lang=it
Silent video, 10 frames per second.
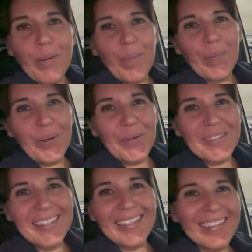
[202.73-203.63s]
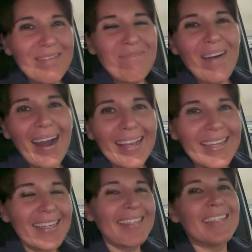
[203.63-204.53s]
proprio così
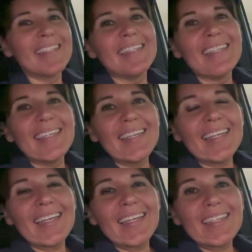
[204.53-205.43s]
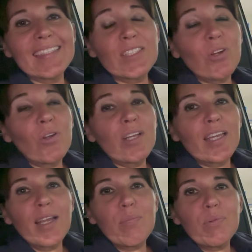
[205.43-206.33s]
male eh, solo
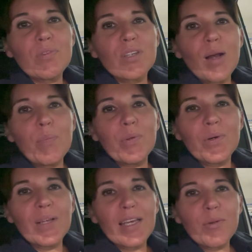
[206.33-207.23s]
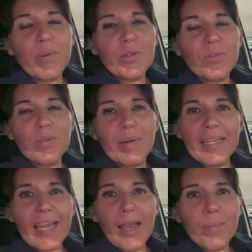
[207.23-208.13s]
che purtroppo l'aeroporto di
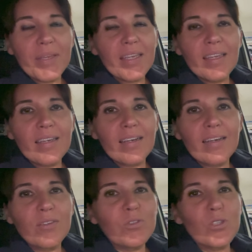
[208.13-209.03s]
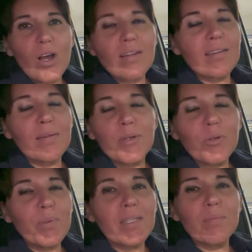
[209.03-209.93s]
Miami, eh, non so, la mia
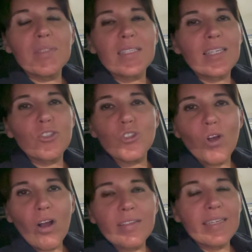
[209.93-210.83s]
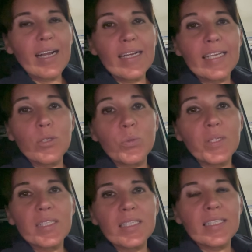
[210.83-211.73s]
compagnia mi sa che ci odia e
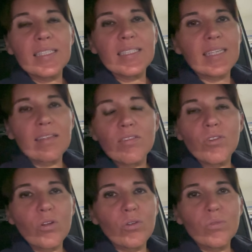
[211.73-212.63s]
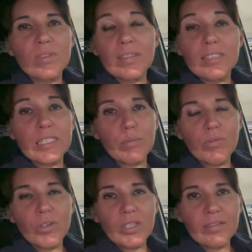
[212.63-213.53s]
quindi d'estate tolgono tantissimi
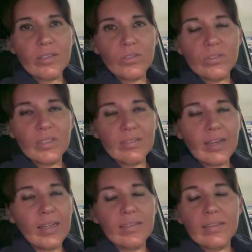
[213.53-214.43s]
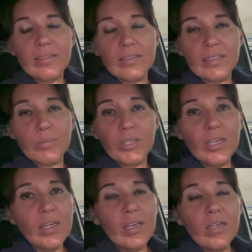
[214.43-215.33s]
voli intercontinentali, tantissimi
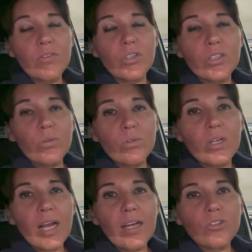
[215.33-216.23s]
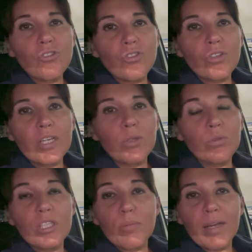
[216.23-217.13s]
voli di lungo raggio e
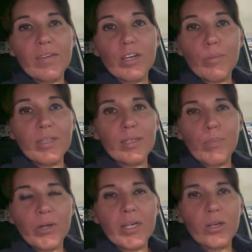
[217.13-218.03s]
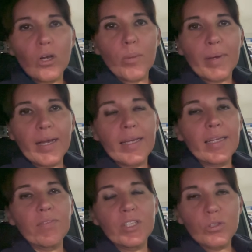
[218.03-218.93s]
quindi rimane veramente poca roba
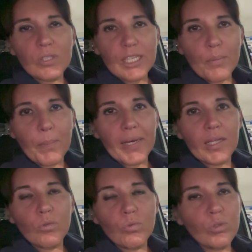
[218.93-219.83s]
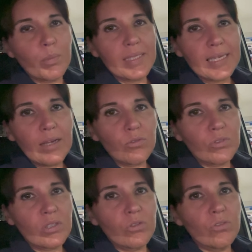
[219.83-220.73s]
e vi dico sempre che è tutto basato
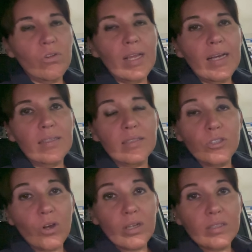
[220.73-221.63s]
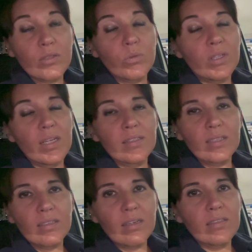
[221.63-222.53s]
secondo la seniority, quindi
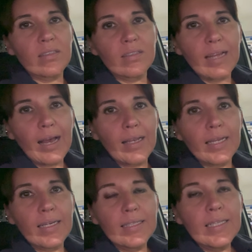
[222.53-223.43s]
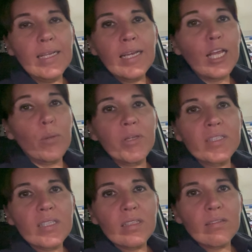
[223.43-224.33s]
l'anzianità aziendale e la mia
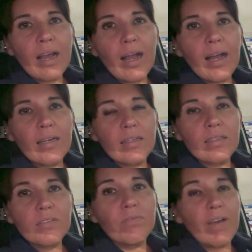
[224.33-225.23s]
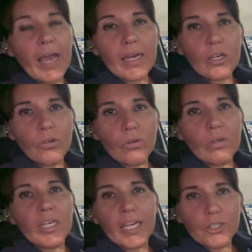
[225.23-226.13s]
anzianità eh,
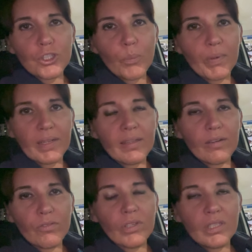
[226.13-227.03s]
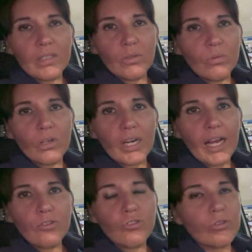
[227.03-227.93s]
d'inverno riesce a prendere voli di lungo
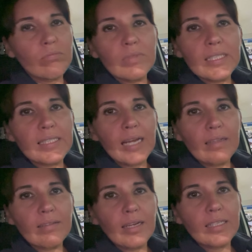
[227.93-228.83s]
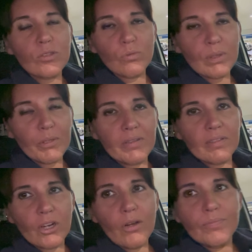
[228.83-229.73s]
raggio, d'estate
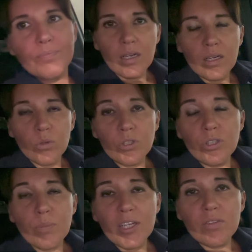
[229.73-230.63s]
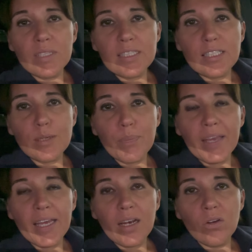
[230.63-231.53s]
assolutamente no quindi ormai dovreste
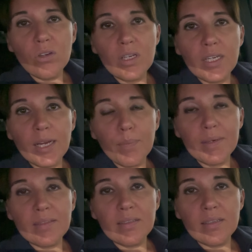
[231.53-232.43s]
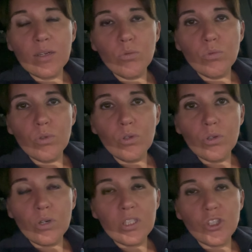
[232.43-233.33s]
saperlo che a partire da
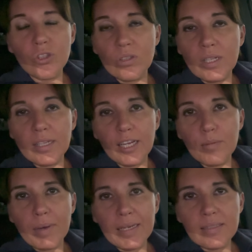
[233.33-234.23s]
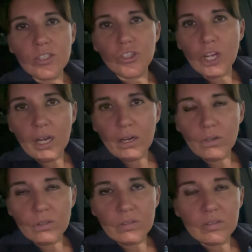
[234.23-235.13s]
luglio ho deciso di andare base
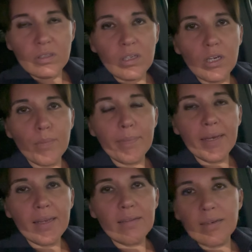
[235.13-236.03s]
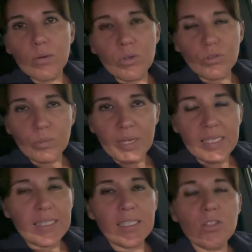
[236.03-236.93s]
Charlotte eh, per 3-4
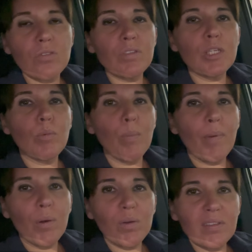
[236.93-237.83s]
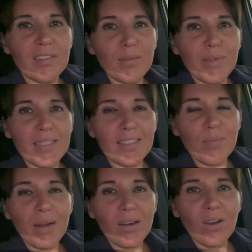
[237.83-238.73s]
mesi, adesso vediamo un po' quanti mesi
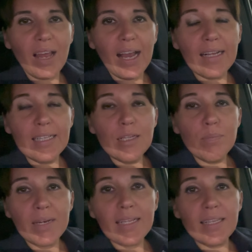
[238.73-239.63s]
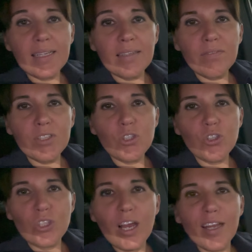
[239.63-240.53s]
rimarrò là, perché da lì invece
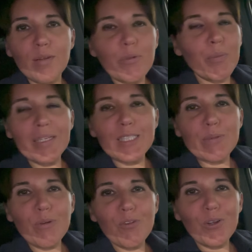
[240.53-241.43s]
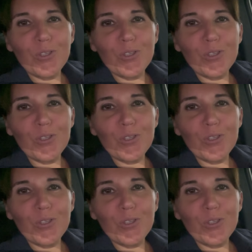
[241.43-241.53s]
c'è il mio bellissimo volo